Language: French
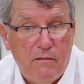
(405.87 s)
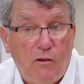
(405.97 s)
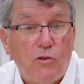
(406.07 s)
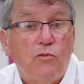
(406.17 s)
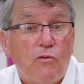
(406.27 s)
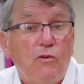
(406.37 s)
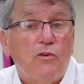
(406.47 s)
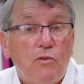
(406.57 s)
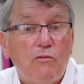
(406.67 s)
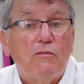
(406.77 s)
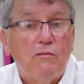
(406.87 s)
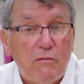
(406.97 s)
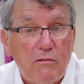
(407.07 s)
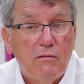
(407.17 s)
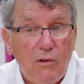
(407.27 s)
quand, on,
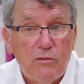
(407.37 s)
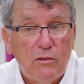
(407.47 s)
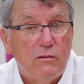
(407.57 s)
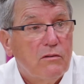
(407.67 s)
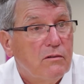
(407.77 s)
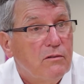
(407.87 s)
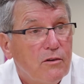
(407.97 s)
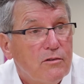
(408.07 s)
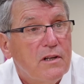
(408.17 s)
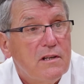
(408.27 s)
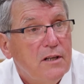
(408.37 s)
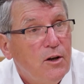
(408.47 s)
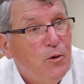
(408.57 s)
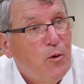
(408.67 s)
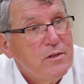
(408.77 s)
entre dans cette
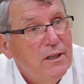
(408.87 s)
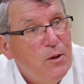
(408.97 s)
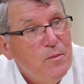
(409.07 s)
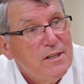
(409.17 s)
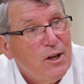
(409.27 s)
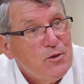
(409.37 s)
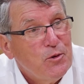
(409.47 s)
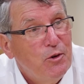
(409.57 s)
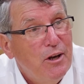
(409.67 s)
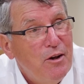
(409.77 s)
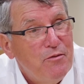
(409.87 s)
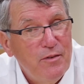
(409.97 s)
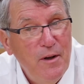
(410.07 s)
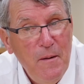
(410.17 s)
salle de conseil d'administration d'EDF,